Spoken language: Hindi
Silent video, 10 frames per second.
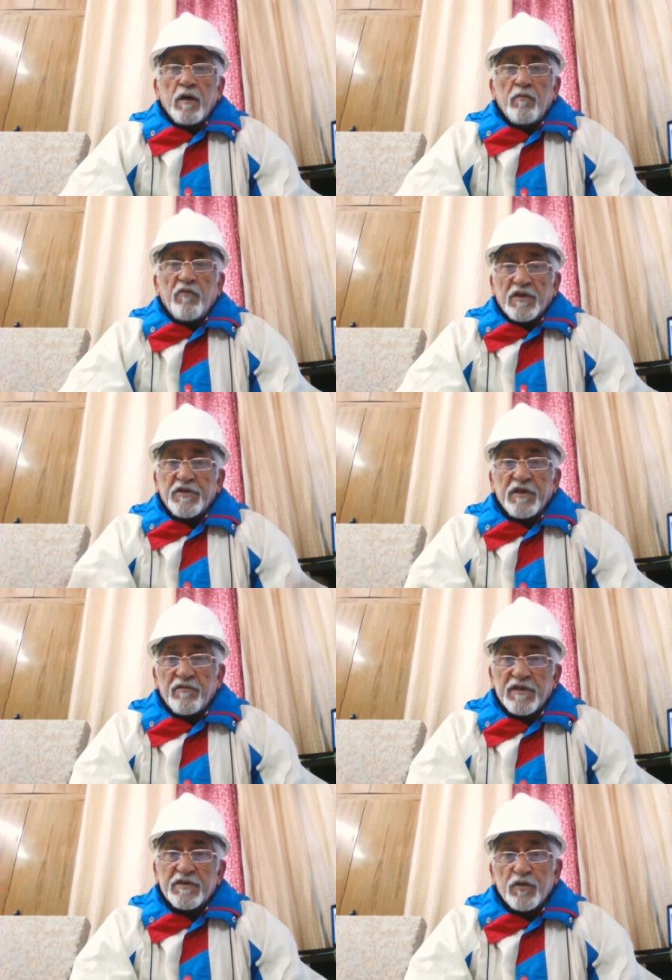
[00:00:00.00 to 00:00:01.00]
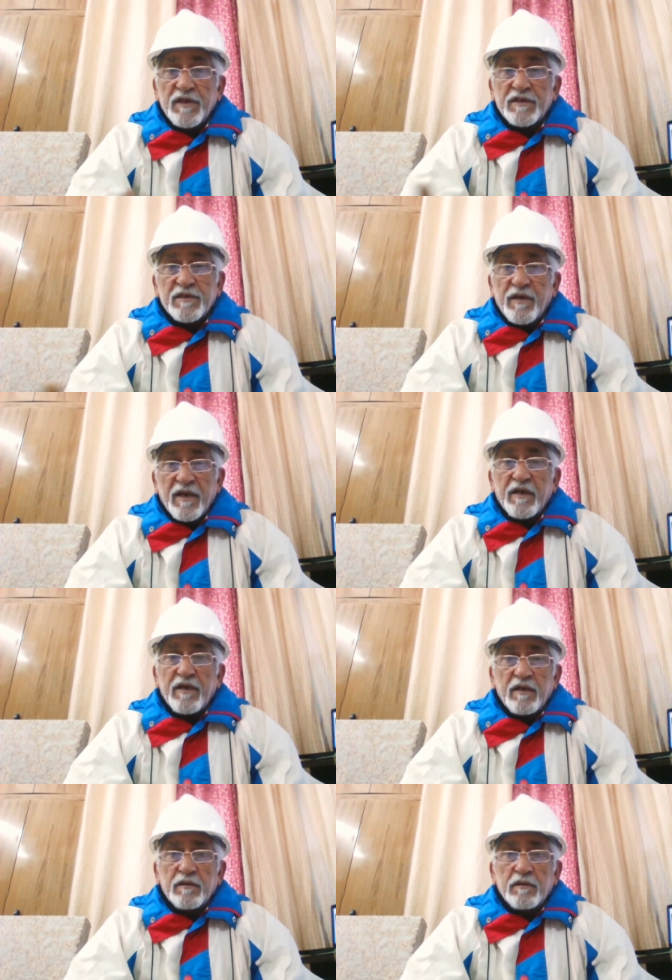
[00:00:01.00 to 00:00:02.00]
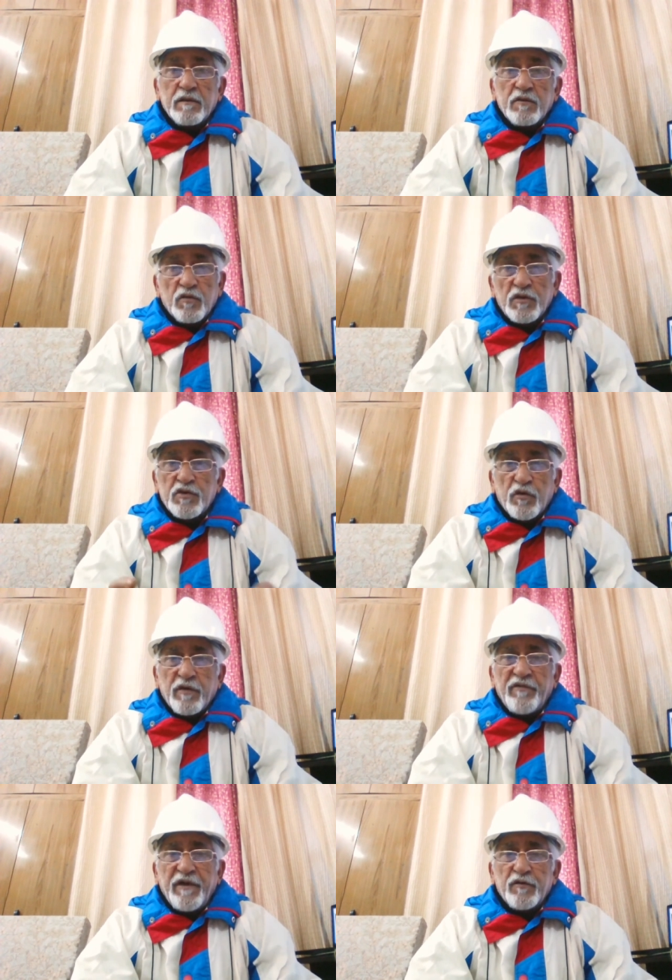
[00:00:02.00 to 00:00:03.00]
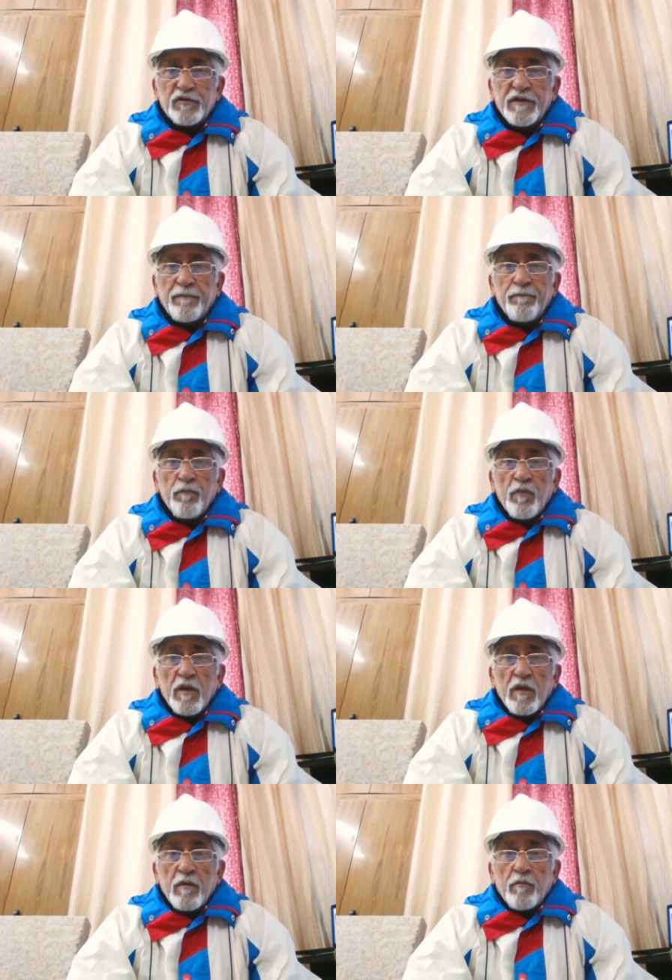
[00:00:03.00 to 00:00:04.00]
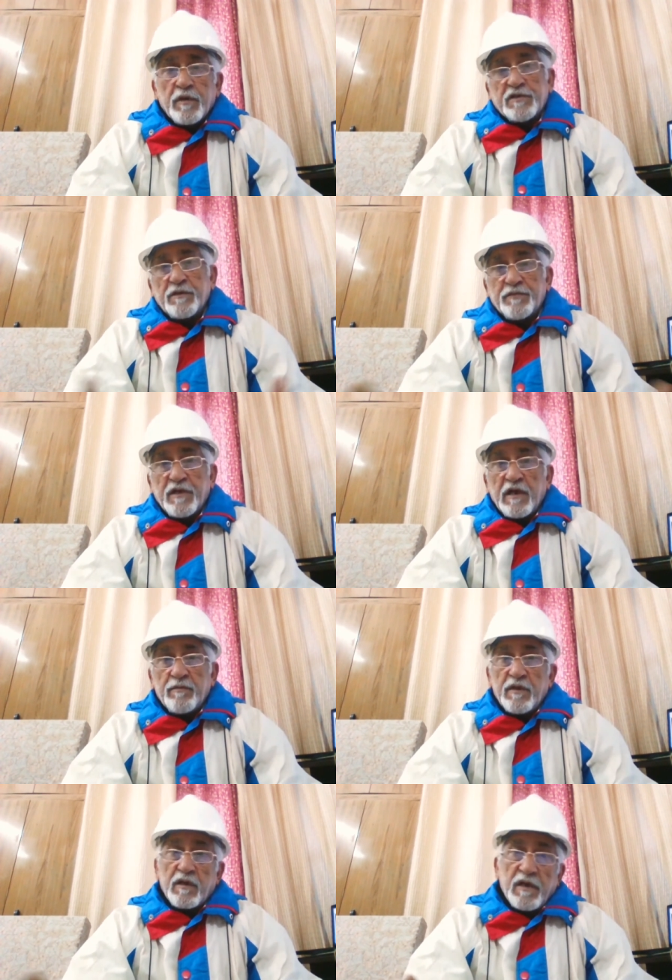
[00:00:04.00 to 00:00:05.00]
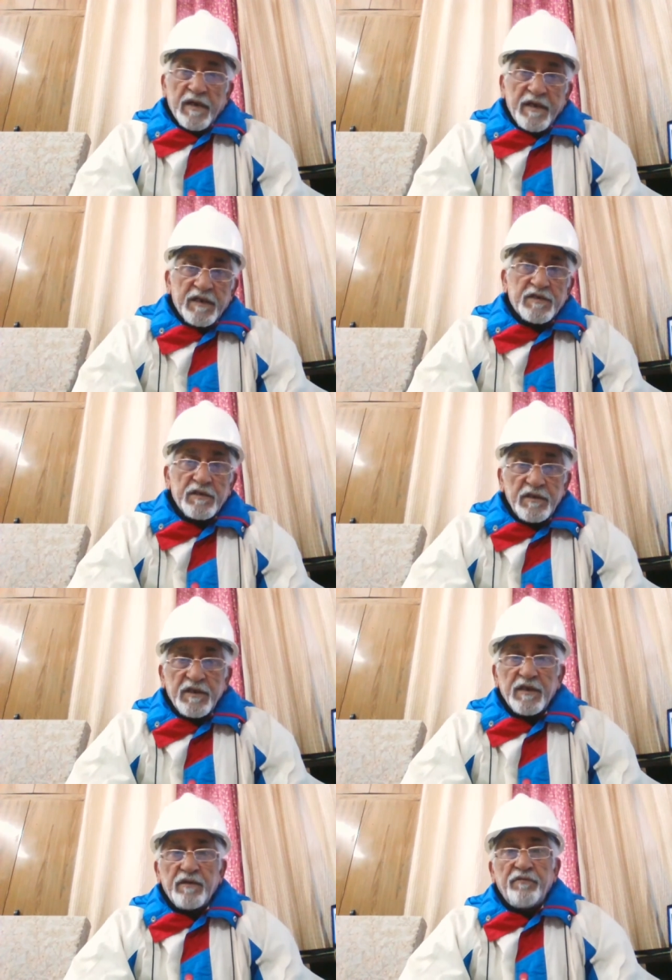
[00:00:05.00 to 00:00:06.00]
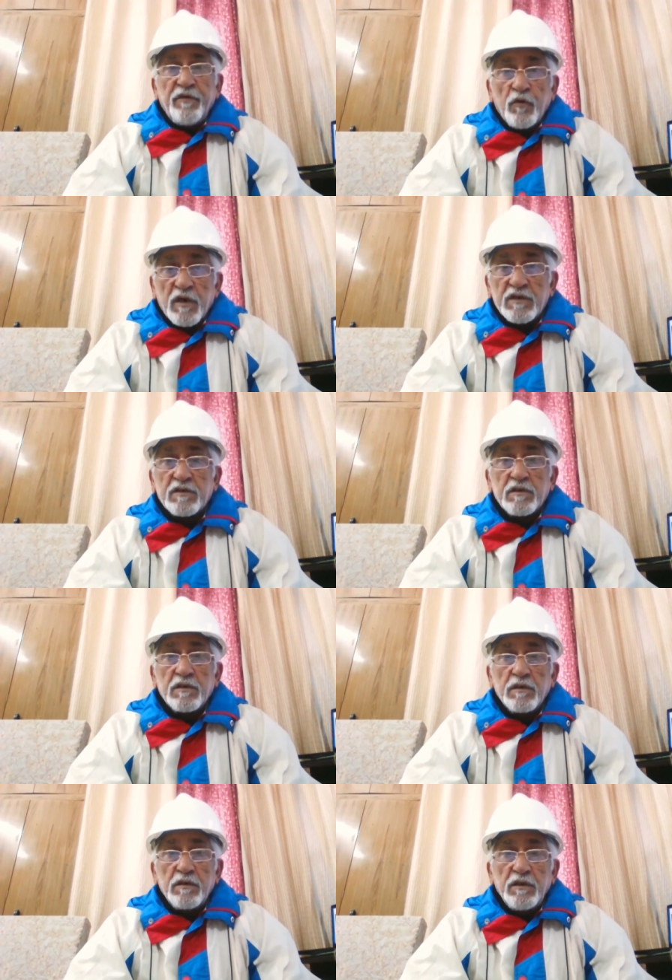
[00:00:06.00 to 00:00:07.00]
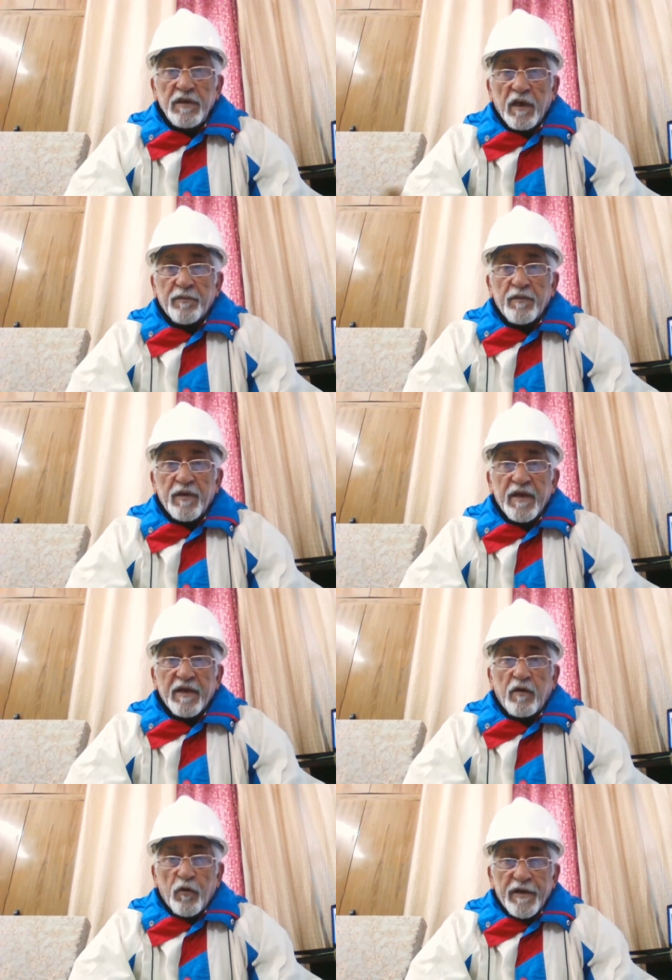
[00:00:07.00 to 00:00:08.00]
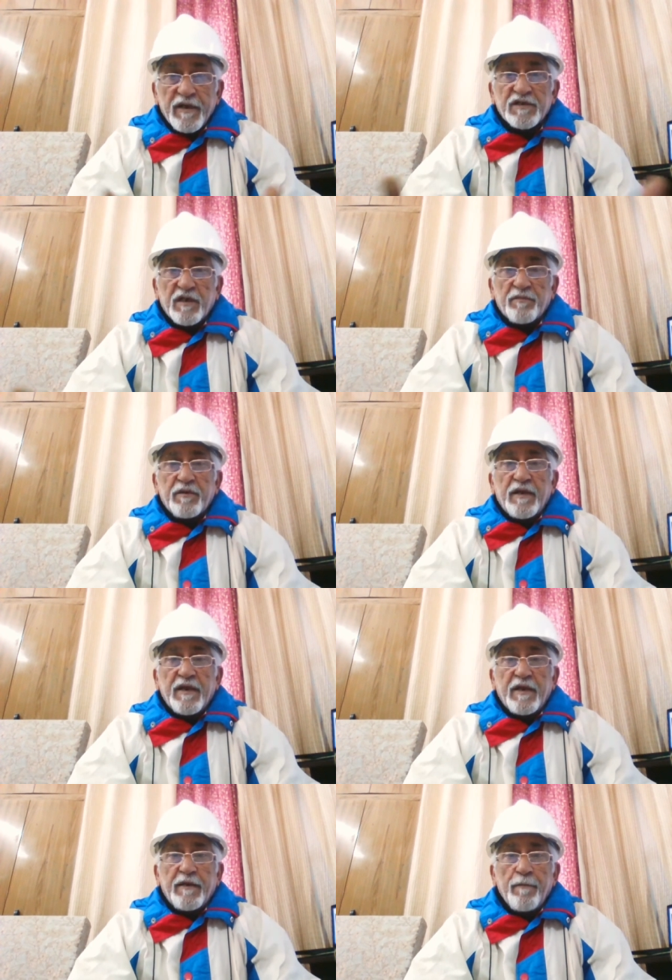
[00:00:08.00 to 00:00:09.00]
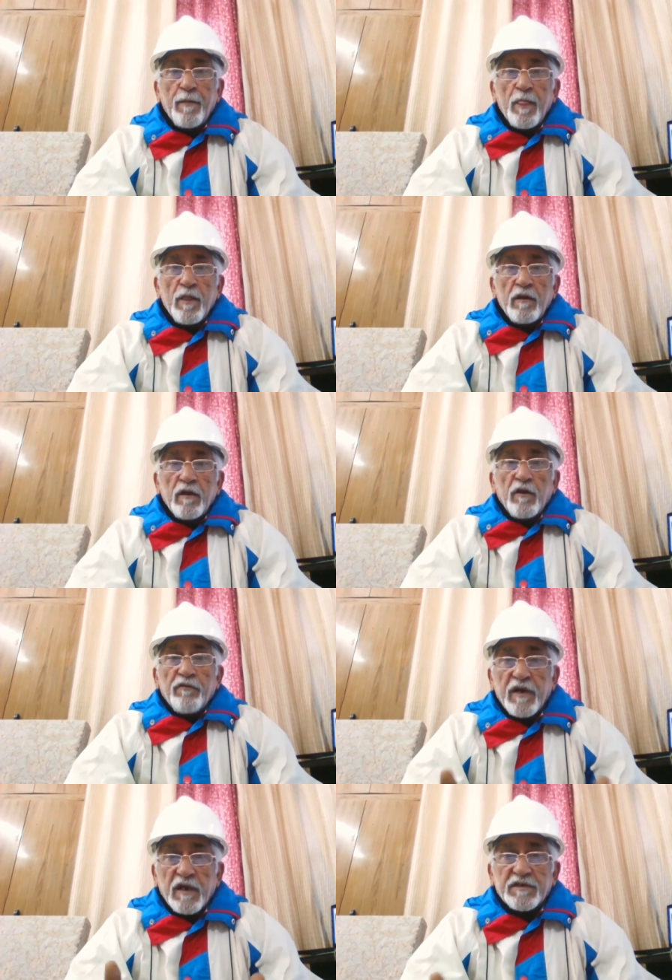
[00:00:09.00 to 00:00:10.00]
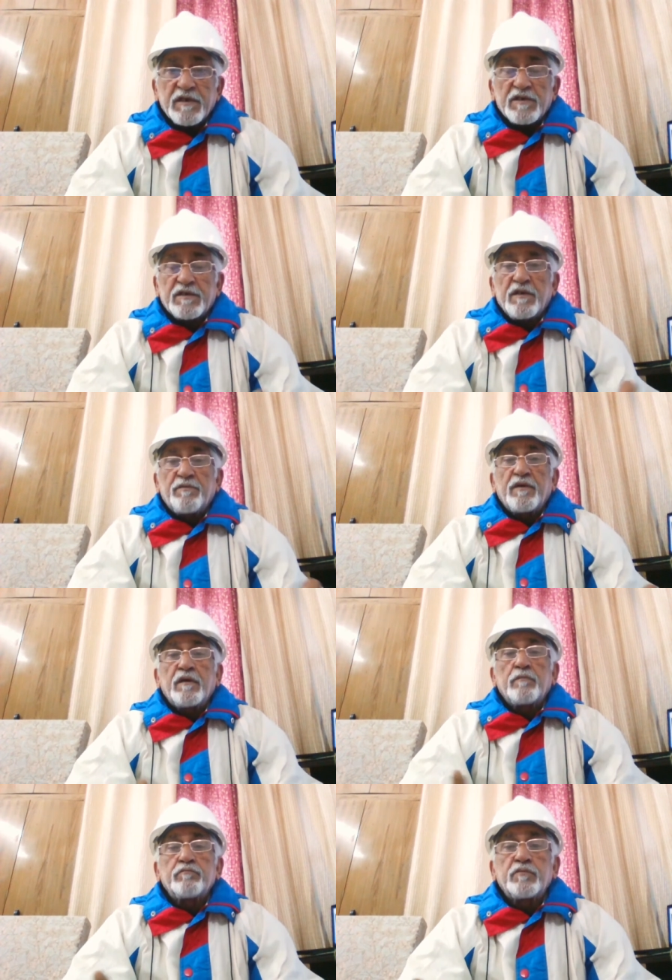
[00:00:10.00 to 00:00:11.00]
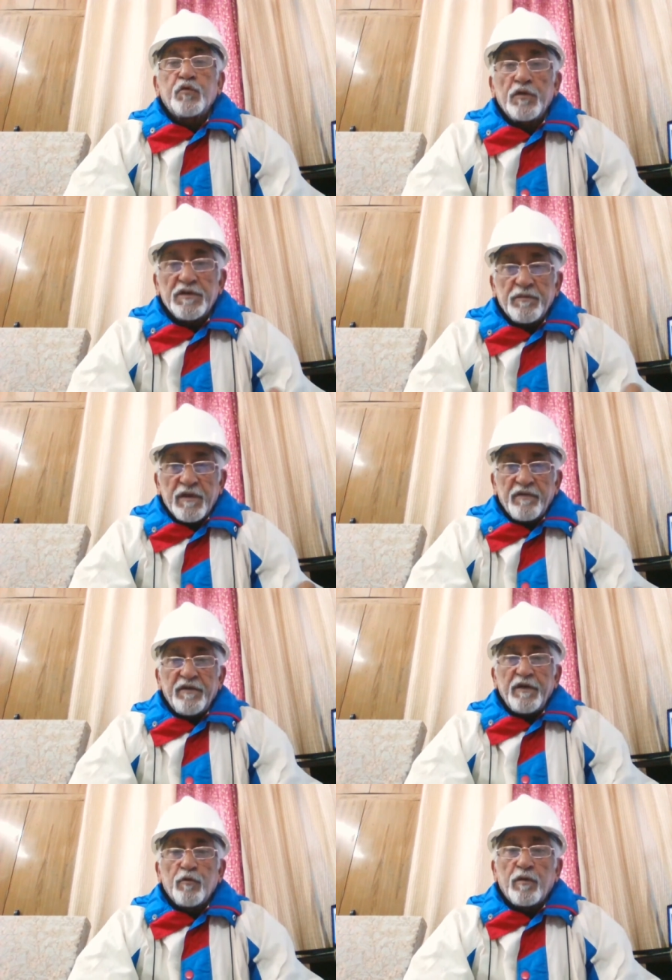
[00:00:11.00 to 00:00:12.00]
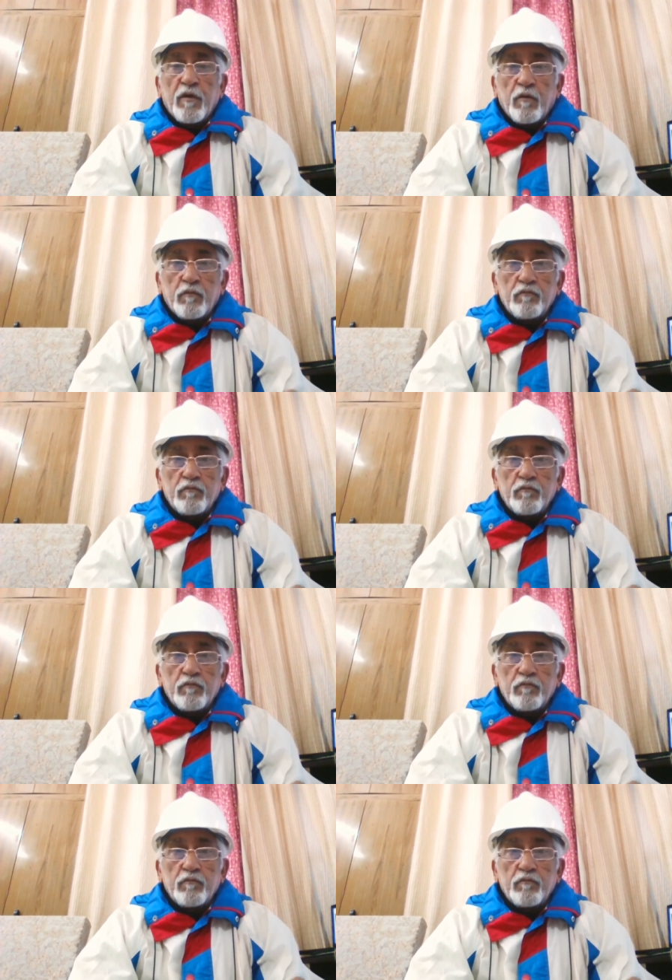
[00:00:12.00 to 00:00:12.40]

वाचिंग आवर्स तो देर से बढ़ेंगे क्योंकि छोटी वीडियोस हैं पर सब्सक्राइबर लाइक्स ये व्यूअर्स ये आपके बढ़ेंगे ऑडियंस आपके बढ़ेंगे फिर आस्ता आस्ता अपना आप थोड़ी सी बड़ी वीडियो बनाओ